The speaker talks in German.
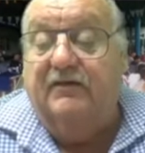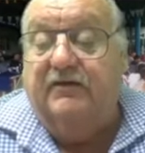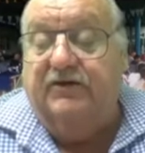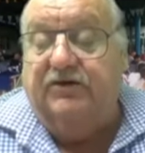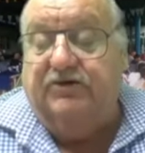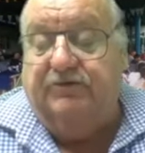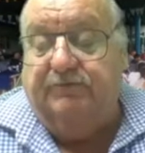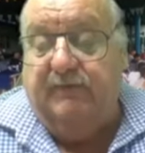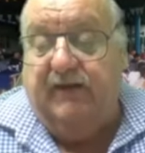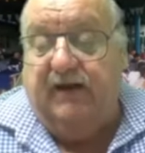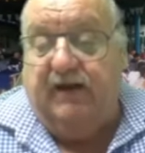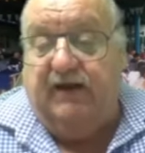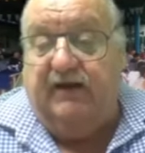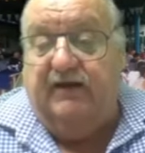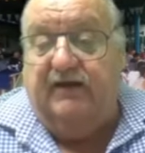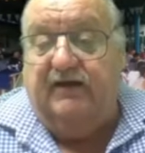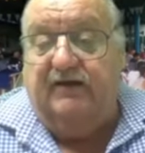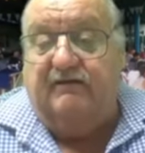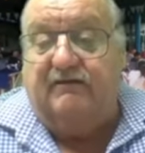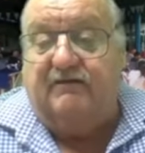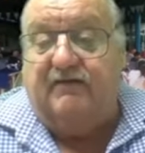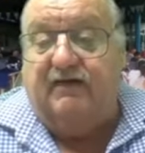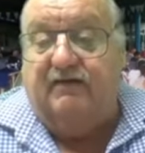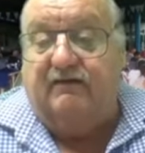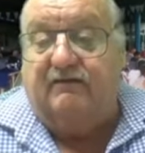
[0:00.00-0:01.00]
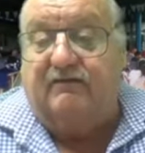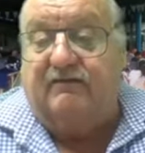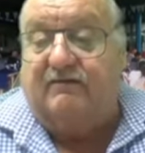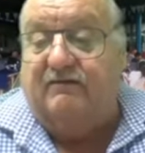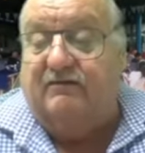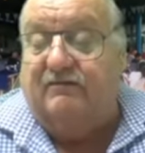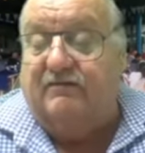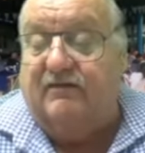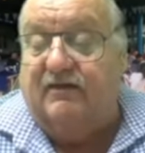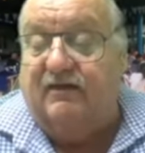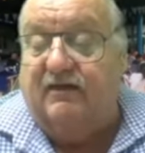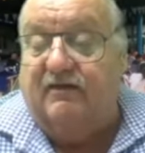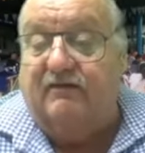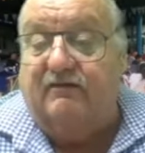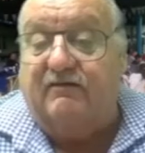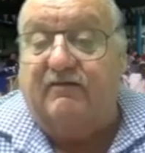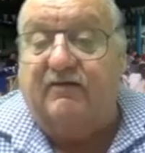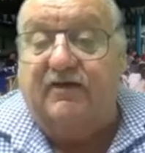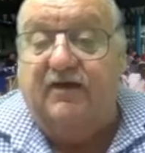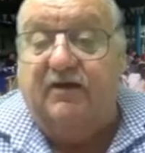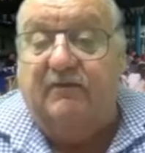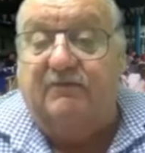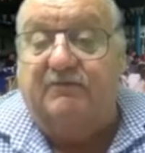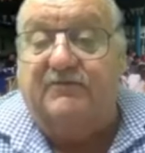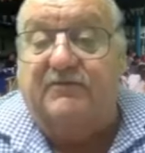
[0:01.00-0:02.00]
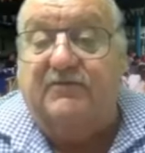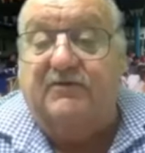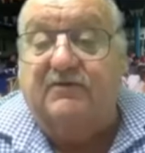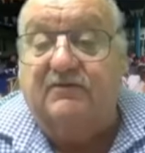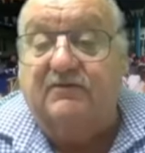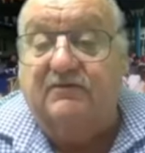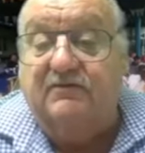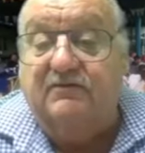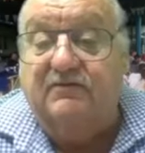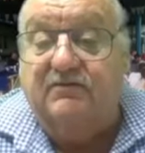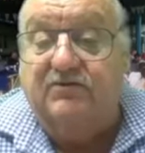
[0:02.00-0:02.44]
Ich mache das Essen. Es gibt